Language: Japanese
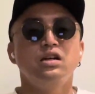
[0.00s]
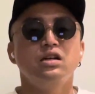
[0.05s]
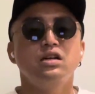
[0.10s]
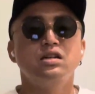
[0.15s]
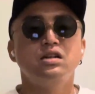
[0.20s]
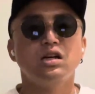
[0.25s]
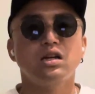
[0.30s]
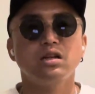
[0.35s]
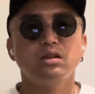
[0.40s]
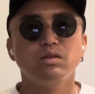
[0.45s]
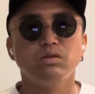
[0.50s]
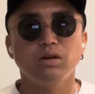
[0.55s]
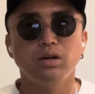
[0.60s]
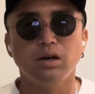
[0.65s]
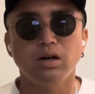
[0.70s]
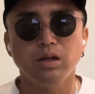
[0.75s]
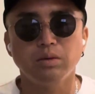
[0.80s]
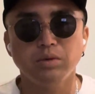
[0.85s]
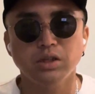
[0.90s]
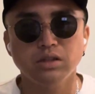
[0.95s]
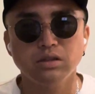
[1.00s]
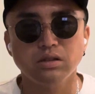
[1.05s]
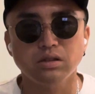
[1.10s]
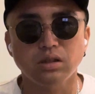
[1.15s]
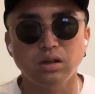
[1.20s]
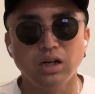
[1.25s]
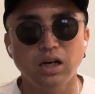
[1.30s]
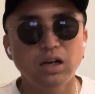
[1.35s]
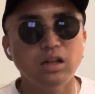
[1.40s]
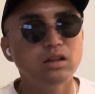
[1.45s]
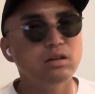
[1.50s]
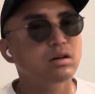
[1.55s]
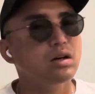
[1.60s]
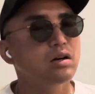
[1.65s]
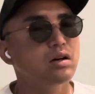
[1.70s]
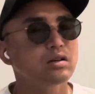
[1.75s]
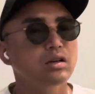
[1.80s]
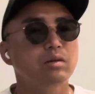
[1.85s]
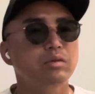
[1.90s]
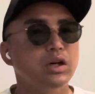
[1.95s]
ガラッと変わりますねガラッと変
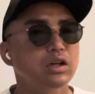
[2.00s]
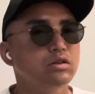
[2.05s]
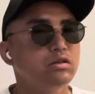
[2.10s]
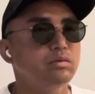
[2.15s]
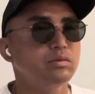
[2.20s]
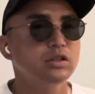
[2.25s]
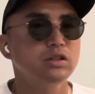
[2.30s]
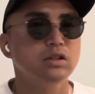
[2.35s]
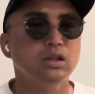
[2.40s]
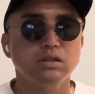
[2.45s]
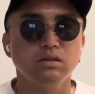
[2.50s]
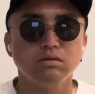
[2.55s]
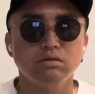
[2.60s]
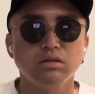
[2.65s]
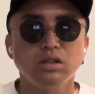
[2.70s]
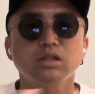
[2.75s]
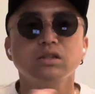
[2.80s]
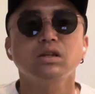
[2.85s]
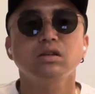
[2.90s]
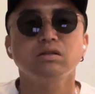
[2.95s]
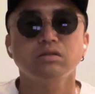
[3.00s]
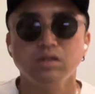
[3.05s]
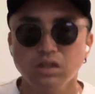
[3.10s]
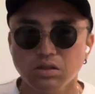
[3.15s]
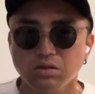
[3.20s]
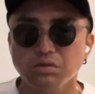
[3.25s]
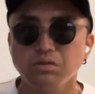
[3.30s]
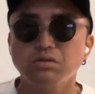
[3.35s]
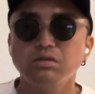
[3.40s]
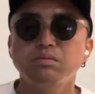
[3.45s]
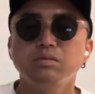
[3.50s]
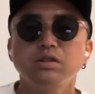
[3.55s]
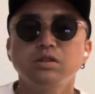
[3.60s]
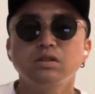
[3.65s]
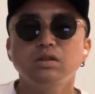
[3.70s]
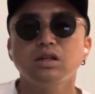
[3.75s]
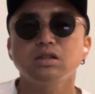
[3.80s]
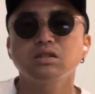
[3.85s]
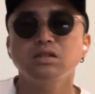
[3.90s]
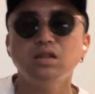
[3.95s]
わるが、まあ、ルームツアーするんですけど最初
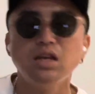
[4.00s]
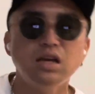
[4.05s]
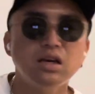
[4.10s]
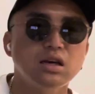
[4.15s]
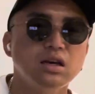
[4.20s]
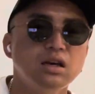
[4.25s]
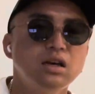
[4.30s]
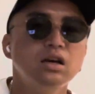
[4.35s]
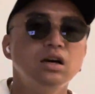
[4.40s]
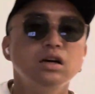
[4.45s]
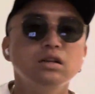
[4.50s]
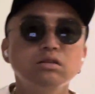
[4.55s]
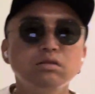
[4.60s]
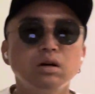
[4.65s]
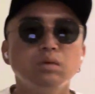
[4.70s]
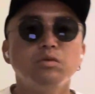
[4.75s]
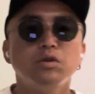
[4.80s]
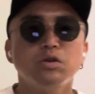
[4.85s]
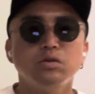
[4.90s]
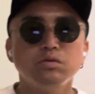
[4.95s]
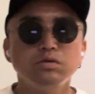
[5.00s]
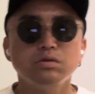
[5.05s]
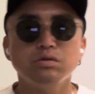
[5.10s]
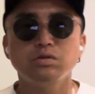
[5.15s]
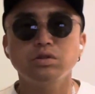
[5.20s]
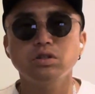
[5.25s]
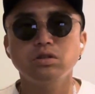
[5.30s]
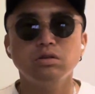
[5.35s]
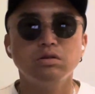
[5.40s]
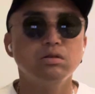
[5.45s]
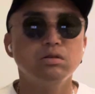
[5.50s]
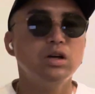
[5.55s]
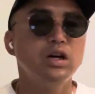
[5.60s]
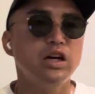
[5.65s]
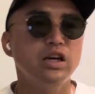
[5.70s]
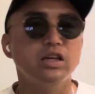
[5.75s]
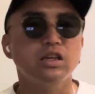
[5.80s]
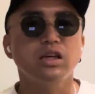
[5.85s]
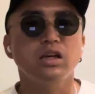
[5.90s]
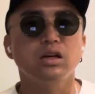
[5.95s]
ルームツアーしてあとはもう後ろの
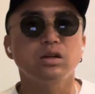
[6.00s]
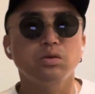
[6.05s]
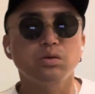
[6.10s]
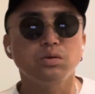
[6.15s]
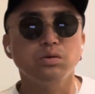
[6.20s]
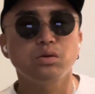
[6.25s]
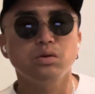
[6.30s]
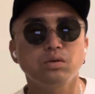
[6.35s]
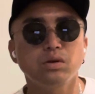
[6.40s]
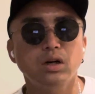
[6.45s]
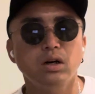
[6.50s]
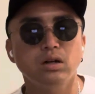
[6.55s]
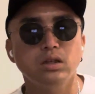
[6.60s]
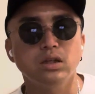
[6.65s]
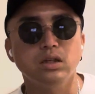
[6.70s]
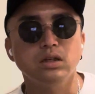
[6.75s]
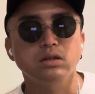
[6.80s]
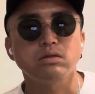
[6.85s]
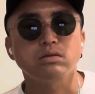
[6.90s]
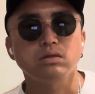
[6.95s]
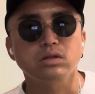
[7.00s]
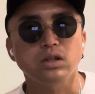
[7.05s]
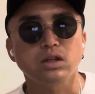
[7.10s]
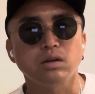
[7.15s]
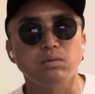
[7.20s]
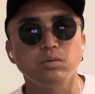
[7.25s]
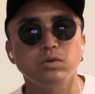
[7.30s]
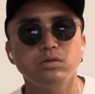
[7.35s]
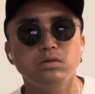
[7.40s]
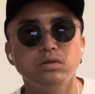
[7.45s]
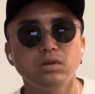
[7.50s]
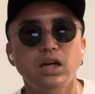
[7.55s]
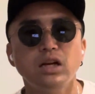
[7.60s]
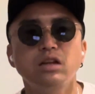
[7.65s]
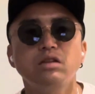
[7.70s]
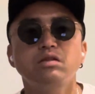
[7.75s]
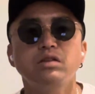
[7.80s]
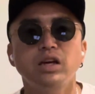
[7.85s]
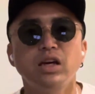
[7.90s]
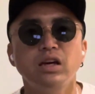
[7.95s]
背景がどん変わっていくので僕なり
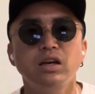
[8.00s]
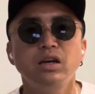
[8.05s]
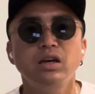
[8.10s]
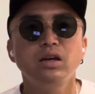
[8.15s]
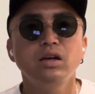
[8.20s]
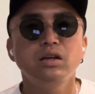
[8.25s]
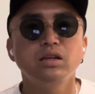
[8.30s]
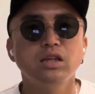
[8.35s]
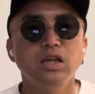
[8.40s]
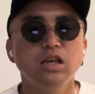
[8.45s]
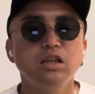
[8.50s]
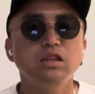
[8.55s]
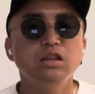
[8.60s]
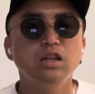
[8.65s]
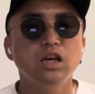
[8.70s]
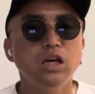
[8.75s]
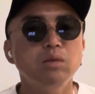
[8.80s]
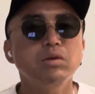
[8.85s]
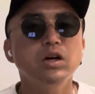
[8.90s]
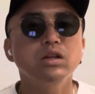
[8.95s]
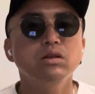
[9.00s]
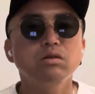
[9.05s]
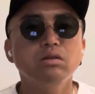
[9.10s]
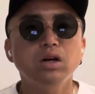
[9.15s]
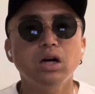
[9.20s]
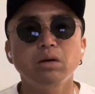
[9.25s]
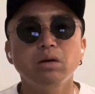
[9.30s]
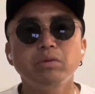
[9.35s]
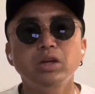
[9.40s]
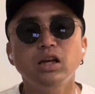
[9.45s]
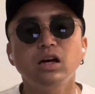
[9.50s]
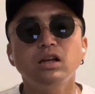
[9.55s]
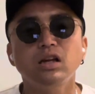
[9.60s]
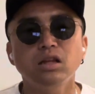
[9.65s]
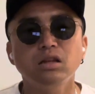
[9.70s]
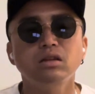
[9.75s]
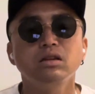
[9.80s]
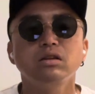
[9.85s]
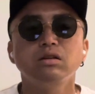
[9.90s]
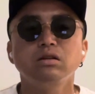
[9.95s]
のね現代版の神
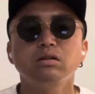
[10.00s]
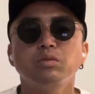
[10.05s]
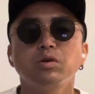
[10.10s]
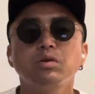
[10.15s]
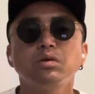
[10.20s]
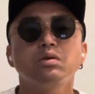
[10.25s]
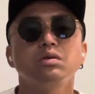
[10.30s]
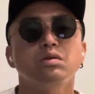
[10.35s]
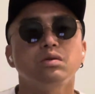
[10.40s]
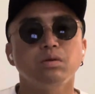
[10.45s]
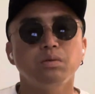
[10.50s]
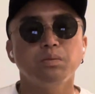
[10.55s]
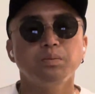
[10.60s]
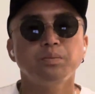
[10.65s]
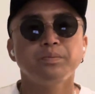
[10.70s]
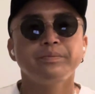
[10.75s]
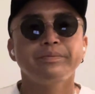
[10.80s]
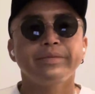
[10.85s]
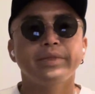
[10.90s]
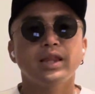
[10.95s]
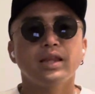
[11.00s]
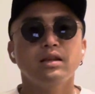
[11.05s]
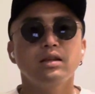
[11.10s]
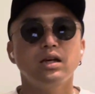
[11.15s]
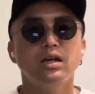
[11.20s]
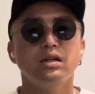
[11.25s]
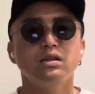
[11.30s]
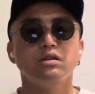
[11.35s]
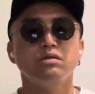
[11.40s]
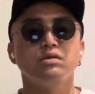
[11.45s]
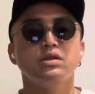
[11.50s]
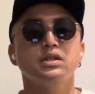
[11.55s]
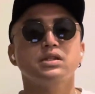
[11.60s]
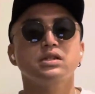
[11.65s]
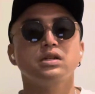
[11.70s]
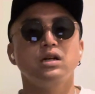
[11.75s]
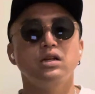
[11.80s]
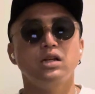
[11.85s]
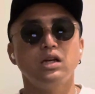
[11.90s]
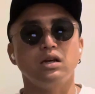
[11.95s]
棚っていうものの何て言うんです
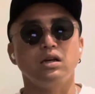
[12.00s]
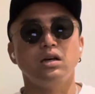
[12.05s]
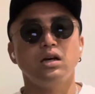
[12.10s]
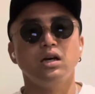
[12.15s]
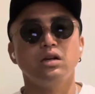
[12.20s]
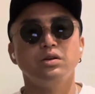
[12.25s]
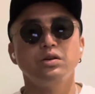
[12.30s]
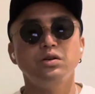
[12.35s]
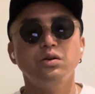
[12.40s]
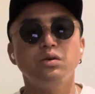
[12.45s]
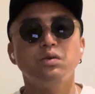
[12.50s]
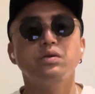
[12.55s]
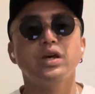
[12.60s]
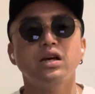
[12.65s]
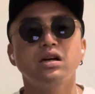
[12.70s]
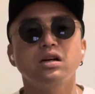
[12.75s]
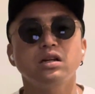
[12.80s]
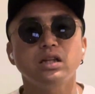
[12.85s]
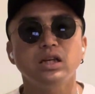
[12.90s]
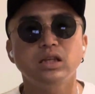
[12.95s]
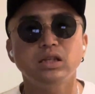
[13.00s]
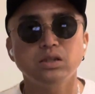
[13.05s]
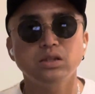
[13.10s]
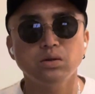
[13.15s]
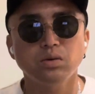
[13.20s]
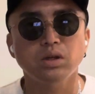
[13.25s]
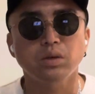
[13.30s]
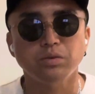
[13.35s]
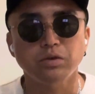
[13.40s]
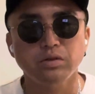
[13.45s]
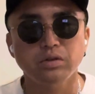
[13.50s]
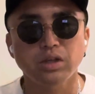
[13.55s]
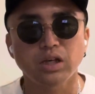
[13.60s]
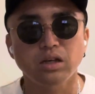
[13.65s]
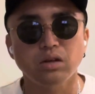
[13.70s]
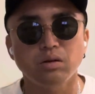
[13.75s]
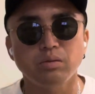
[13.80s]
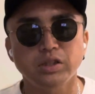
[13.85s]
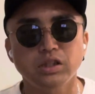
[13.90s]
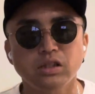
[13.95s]
かねあの表現ができそうな物
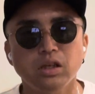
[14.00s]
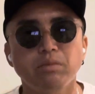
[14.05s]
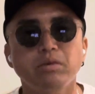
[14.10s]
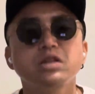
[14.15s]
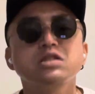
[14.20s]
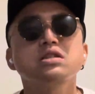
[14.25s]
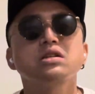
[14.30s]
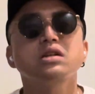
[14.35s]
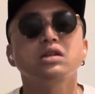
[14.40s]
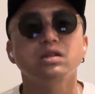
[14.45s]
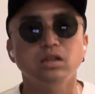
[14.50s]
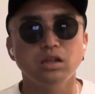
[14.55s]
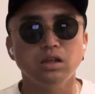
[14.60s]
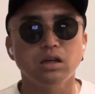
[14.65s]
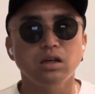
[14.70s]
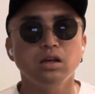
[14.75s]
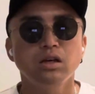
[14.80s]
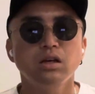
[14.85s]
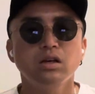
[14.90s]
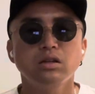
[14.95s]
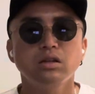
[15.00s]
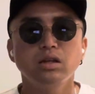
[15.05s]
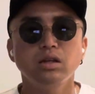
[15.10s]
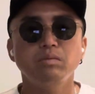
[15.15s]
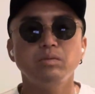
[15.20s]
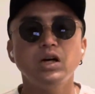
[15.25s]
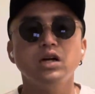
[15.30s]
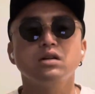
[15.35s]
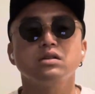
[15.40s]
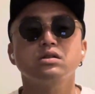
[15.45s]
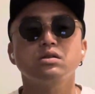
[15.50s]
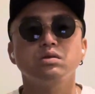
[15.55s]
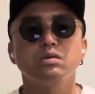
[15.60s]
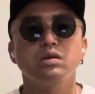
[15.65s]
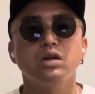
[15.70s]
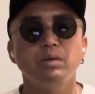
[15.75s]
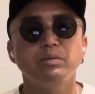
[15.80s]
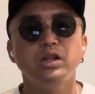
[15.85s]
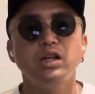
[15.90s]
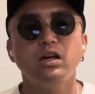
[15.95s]
件を見つけましたんででまあその
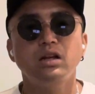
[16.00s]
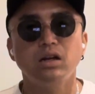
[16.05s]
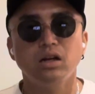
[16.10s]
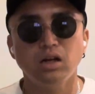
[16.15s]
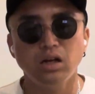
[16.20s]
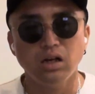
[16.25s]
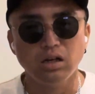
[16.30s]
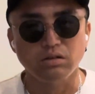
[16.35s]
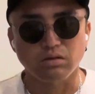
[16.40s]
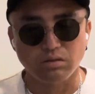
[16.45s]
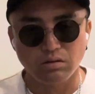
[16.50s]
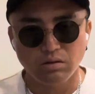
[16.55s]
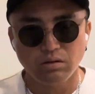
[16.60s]
神棚がある